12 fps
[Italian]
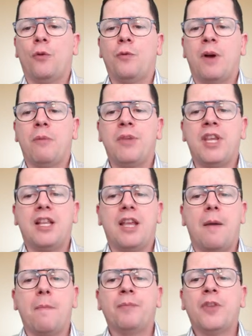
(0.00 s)

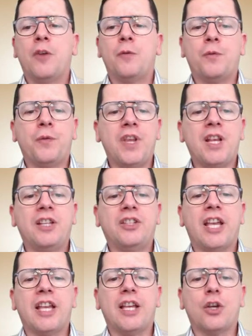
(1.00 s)
famiglie, figli
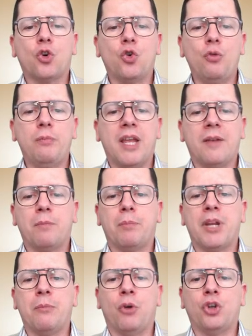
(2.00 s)
di Ruben,
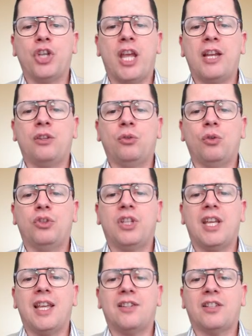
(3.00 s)
primogenito
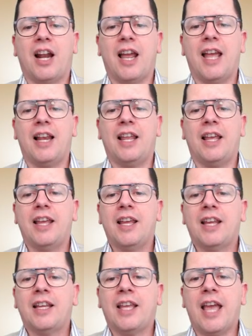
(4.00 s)
di Israele,
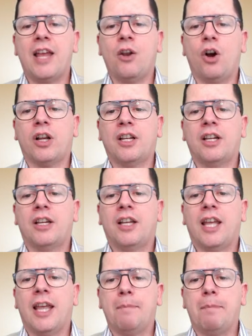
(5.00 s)
Kenok
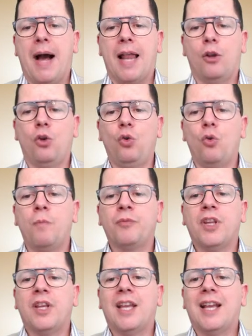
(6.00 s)
e Pallu,
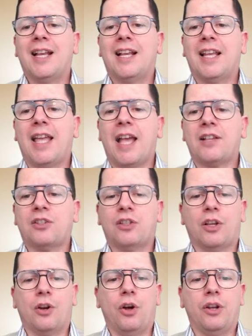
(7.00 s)

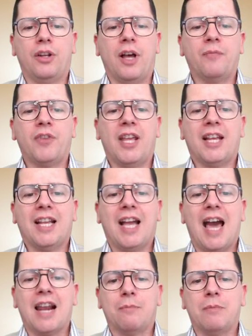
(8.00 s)
Kestron e
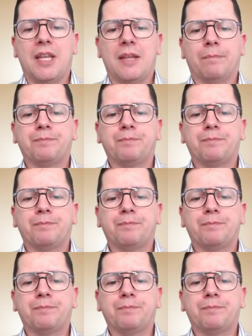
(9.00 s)
Carmi.